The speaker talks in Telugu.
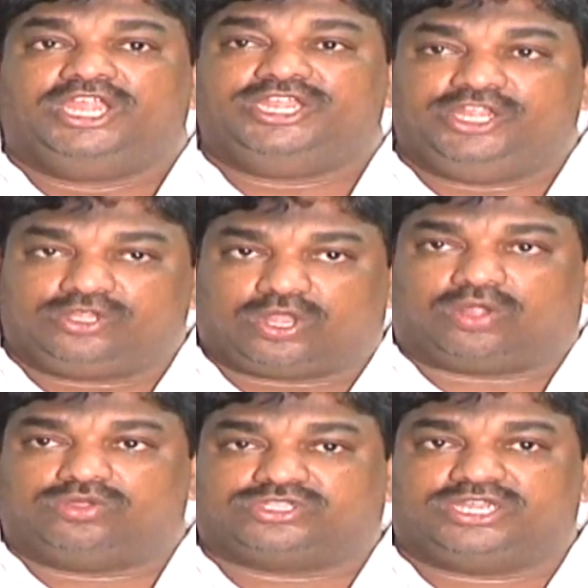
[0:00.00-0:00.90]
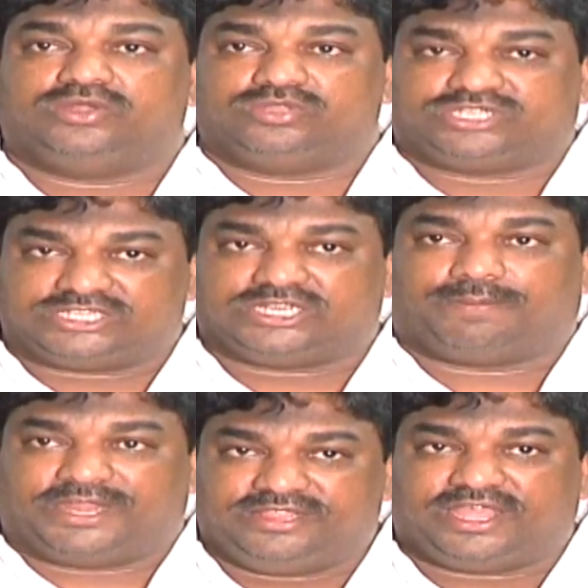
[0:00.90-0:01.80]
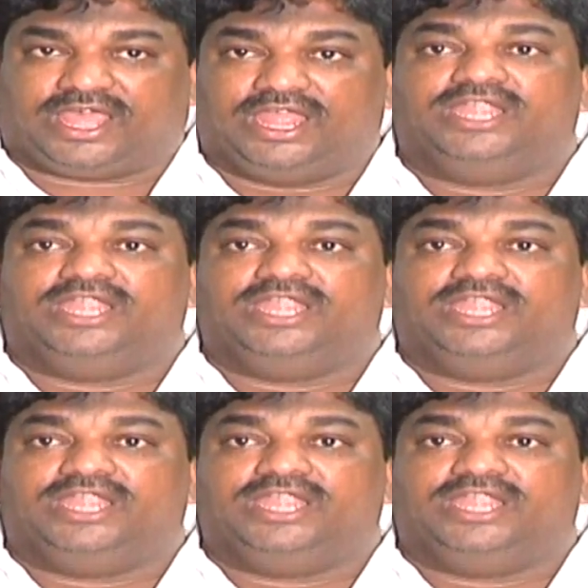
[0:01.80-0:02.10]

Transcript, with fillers: నీ ఇంట్లో కూర్చొని నువ్వు చేసిన పని ఇదా